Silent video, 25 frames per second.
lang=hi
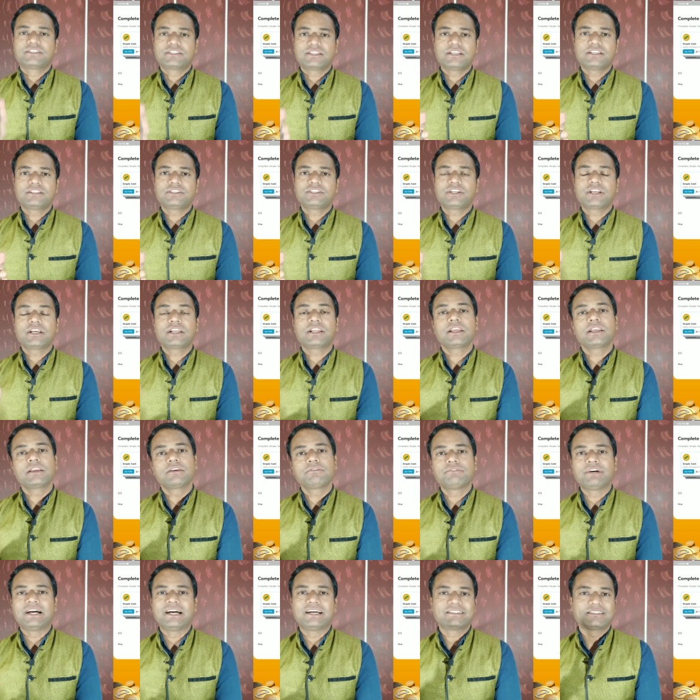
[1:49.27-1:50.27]
सर्च करेंगे
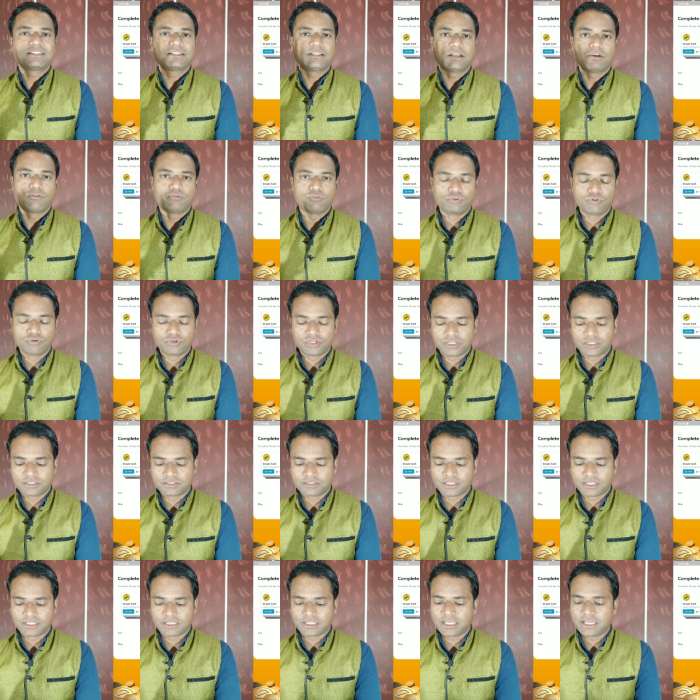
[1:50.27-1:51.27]
वहाँ से डाउनलोड कर
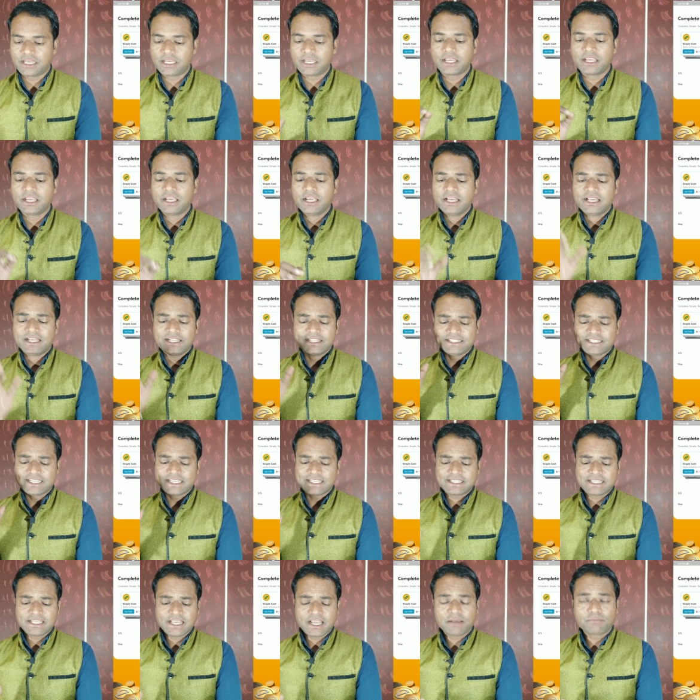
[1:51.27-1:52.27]
सकते हैं
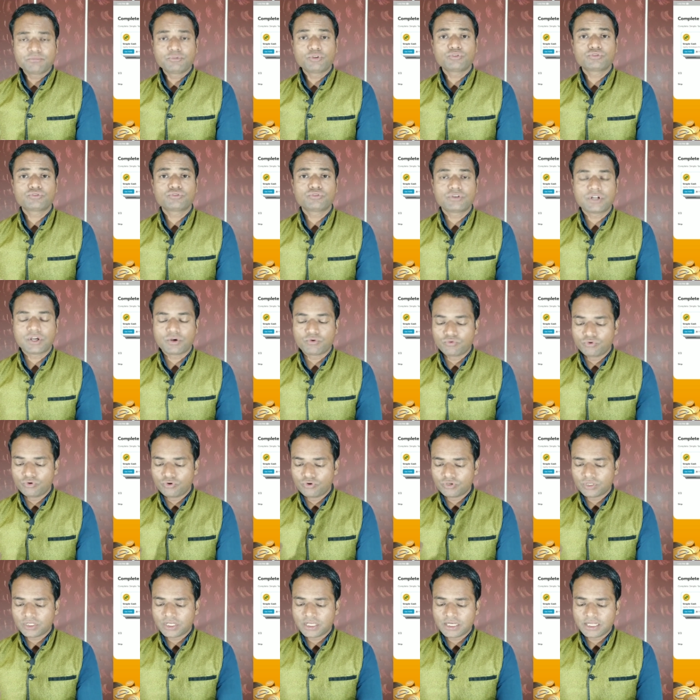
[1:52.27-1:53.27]
जैसे आप दोस्तों
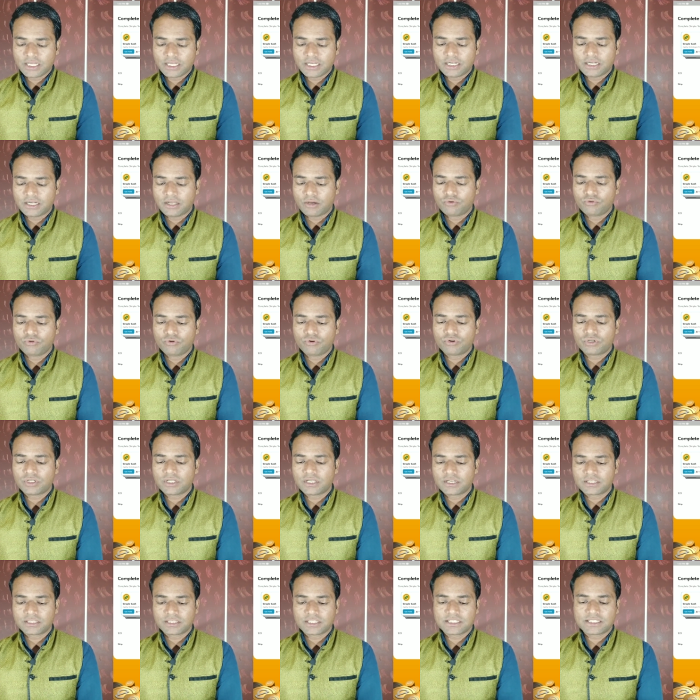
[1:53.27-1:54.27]
डाउनलोड करेंगे डाउनलोड
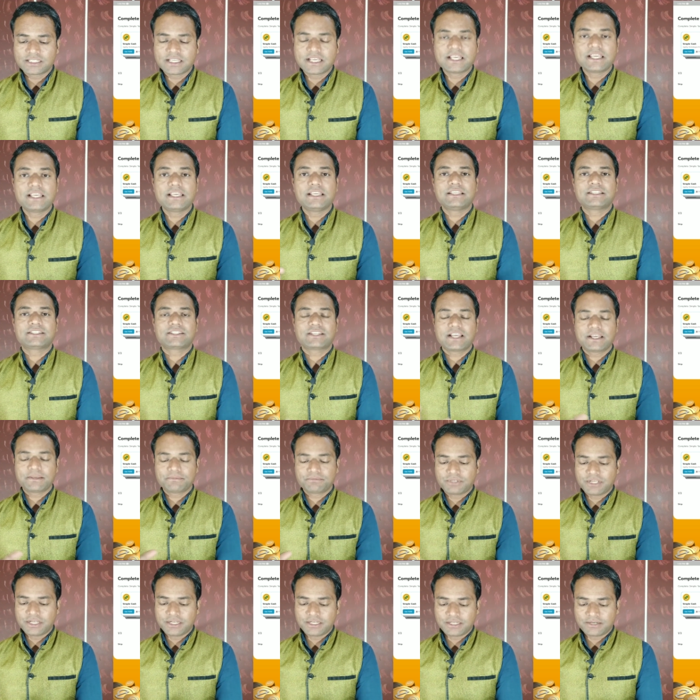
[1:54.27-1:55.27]
करते से ही इस टाइप
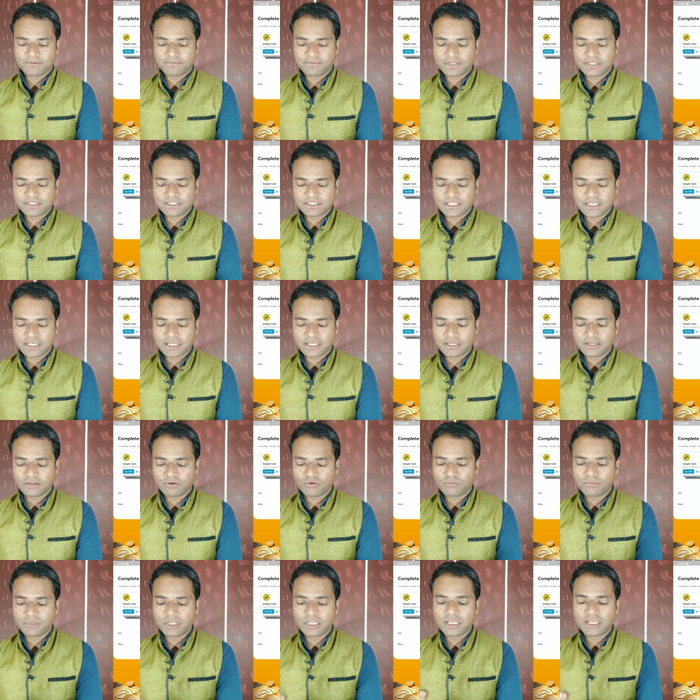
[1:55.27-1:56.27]
से इंटरफेस देखने
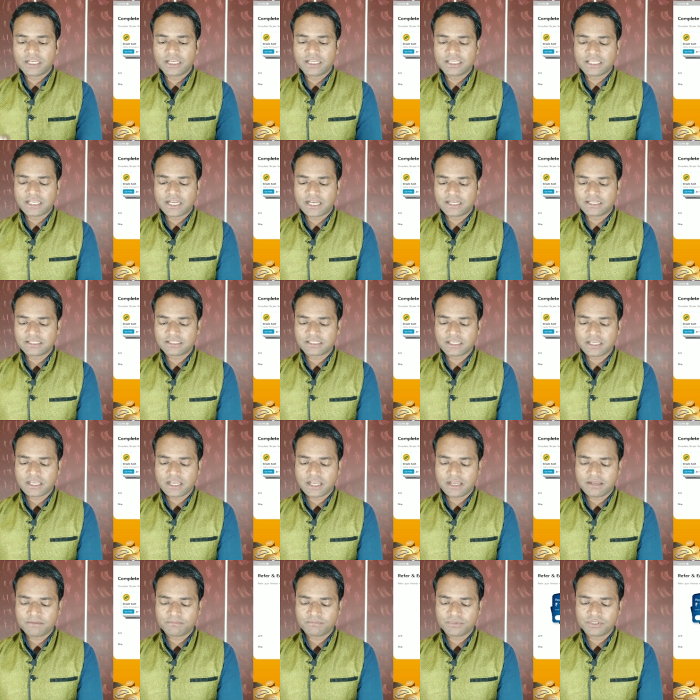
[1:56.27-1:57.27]
को मिलेगा यहाँ से
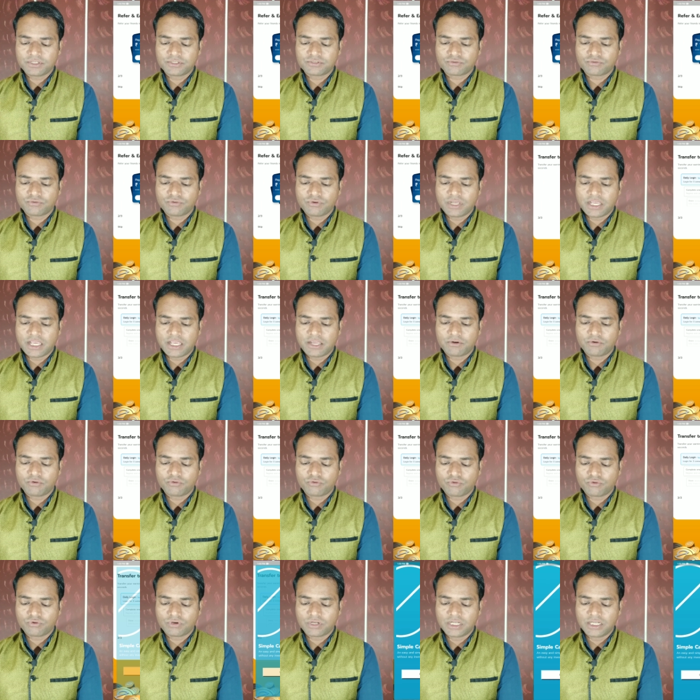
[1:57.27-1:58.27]
आप इसको एरो
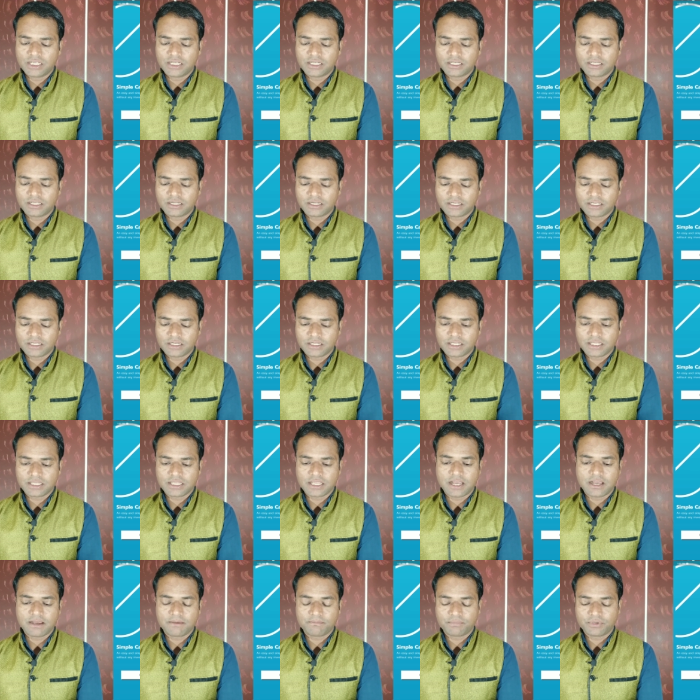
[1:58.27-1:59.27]
को क्लिक कर करके
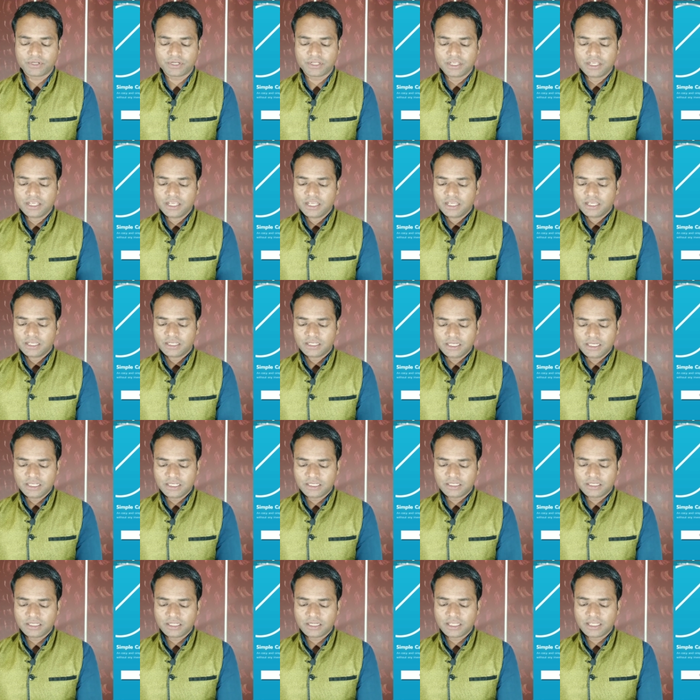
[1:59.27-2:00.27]
यहाँ पर
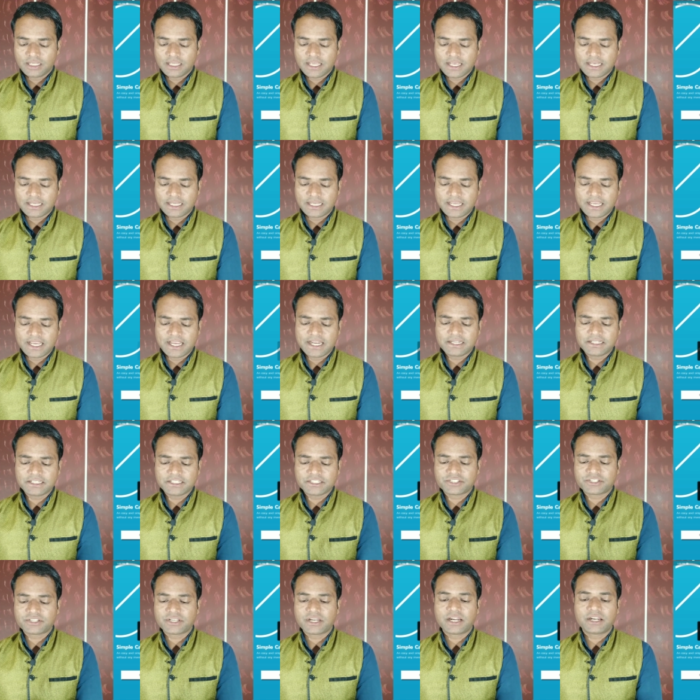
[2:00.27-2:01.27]
क्लिक करेंगे गेट
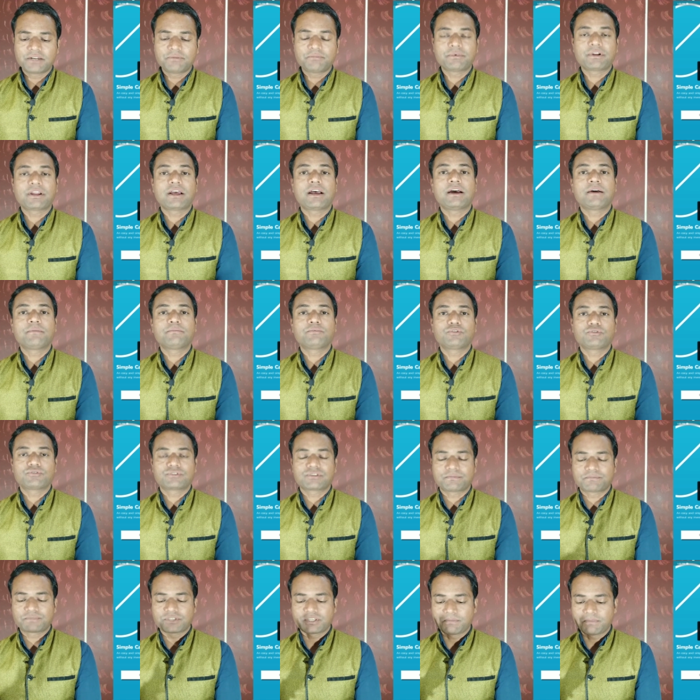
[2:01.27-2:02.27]
स्टार्ट पर आपको
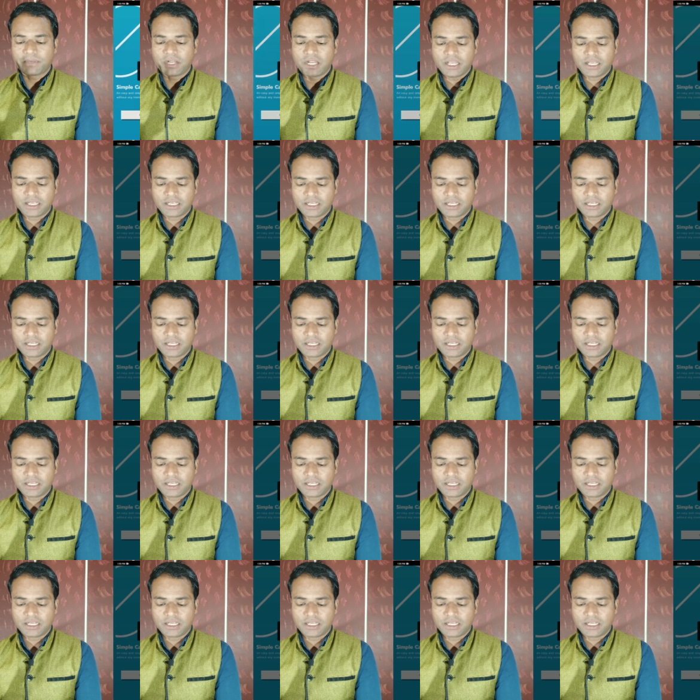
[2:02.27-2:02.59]
सबसे पहले